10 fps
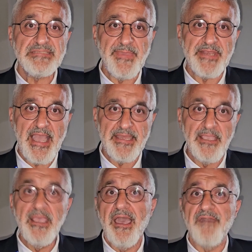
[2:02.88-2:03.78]
sperare
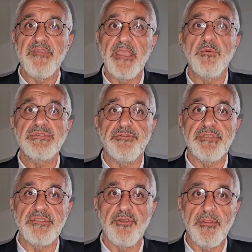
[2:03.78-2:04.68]
affinché questo
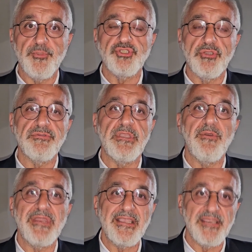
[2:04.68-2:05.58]
territorio possa
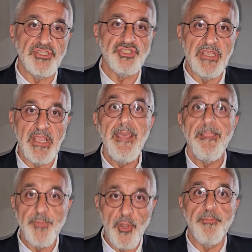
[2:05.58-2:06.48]
continuare a crescere
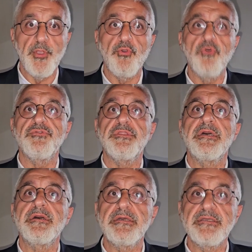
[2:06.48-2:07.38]
proprio
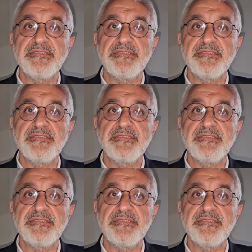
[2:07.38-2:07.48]
con, eh,